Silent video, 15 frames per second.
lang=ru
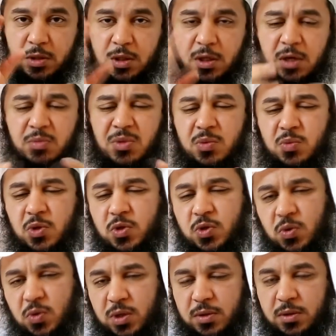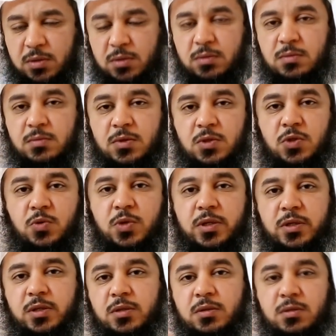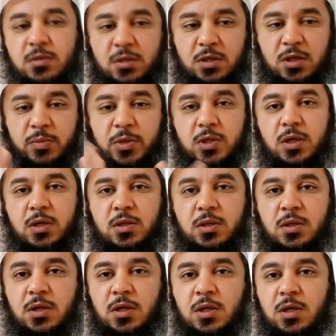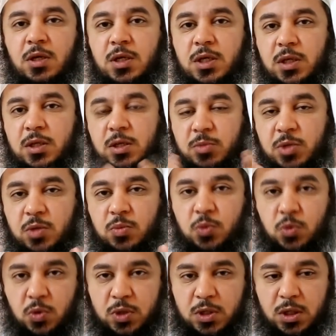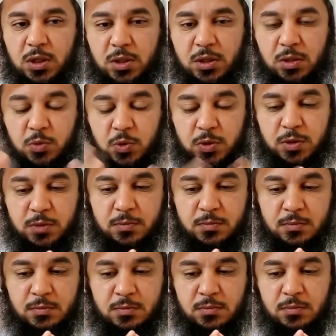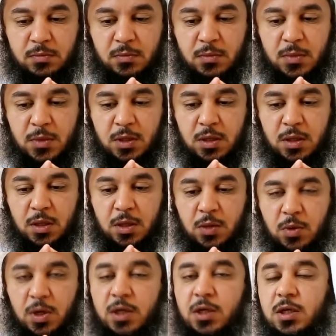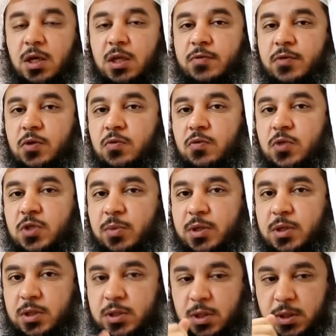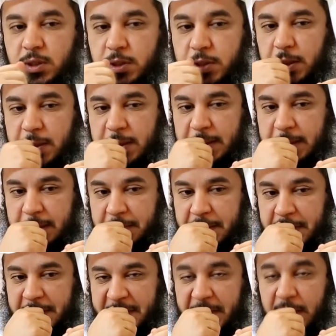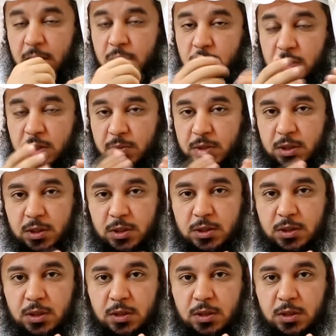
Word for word: было получено от Аллаха, а царство просто унаследовано. Как и делают многие цари и короли, наследуют власть. В душах иудеев же скрывалась зависть к Сулейману, мир ему.